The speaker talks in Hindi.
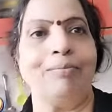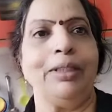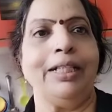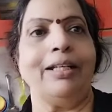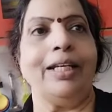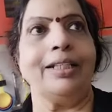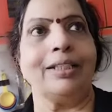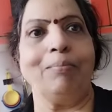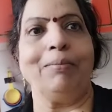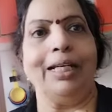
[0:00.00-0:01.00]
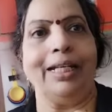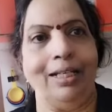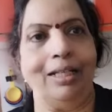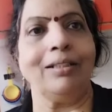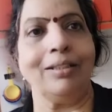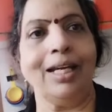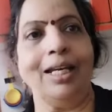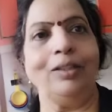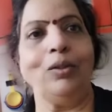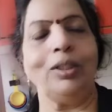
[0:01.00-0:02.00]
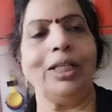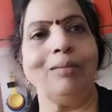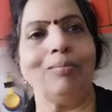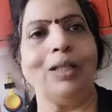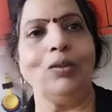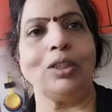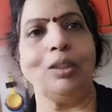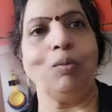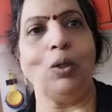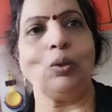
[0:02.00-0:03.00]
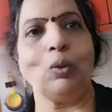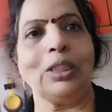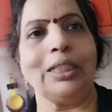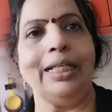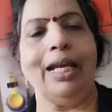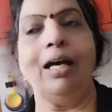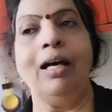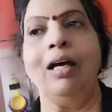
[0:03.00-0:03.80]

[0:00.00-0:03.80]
e भी करे सब करे शादी होने के बाद उसने बहुत कुछ किया